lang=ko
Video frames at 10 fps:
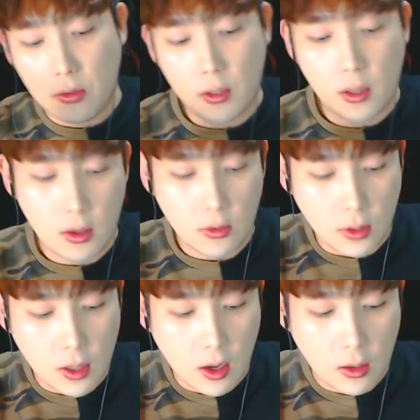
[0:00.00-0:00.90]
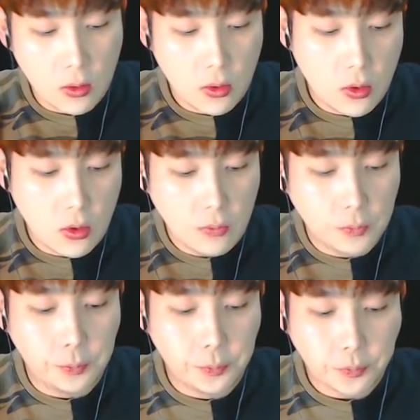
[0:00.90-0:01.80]
자, 여기다가 또
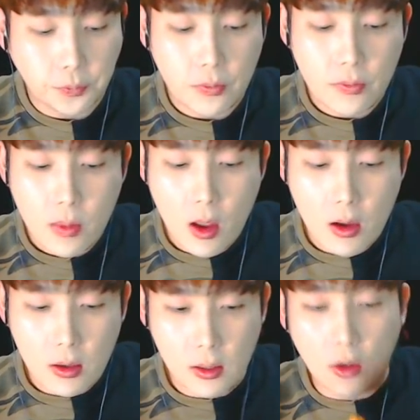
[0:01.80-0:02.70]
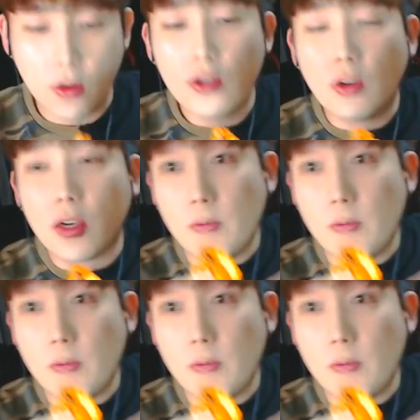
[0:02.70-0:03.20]
이 겉절이